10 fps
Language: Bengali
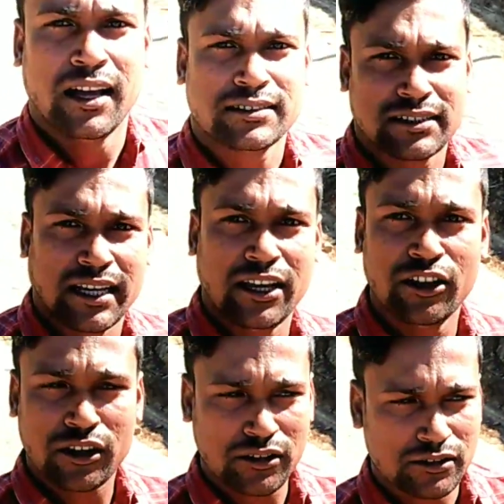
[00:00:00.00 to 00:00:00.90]
আচ্ছা যাই
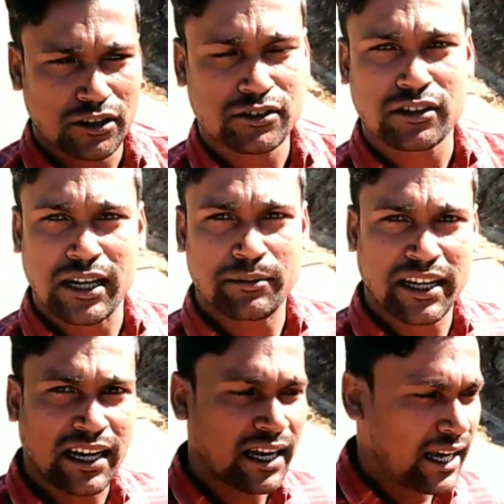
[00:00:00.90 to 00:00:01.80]
হোক দর্শক আমরা
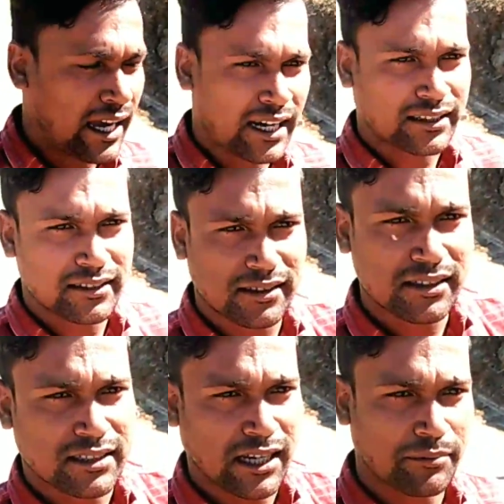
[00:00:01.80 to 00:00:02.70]
হাঁটতেছি
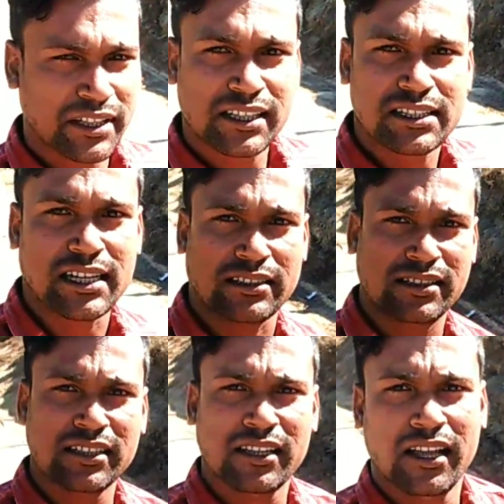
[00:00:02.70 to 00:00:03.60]
সামনের দিকে
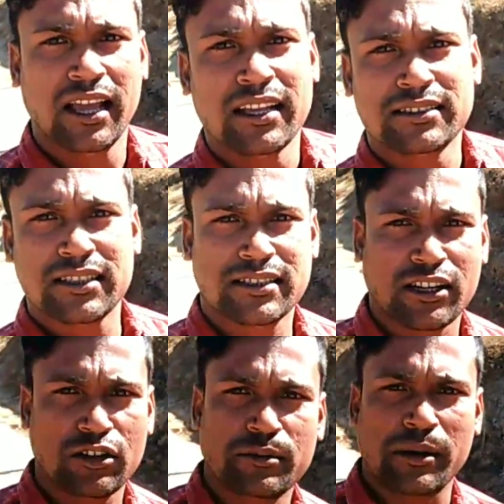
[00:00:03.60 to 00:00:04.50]
যাচ্ছি চেষ্টা
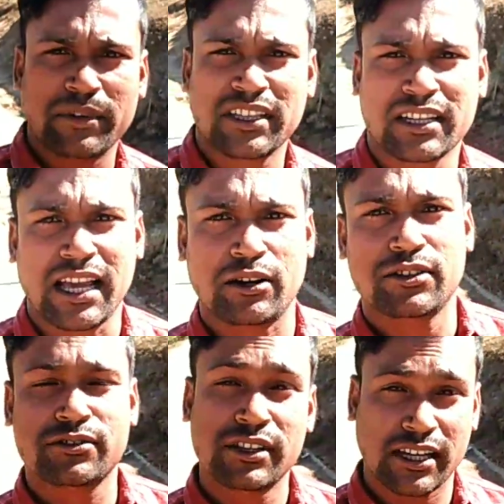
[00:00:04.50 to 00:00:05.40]
করবো আপনাদেরকে আরো
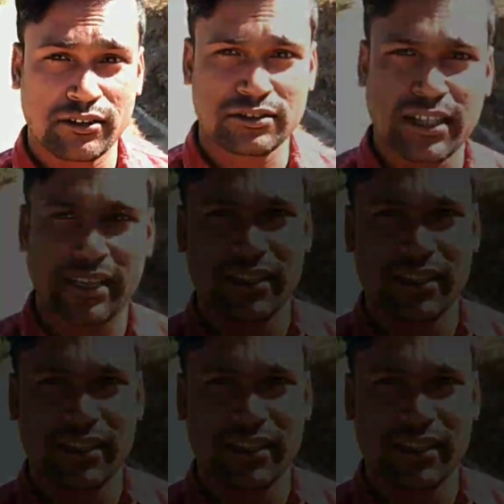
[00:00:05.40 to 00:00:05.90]
কিছু দেখানো যায়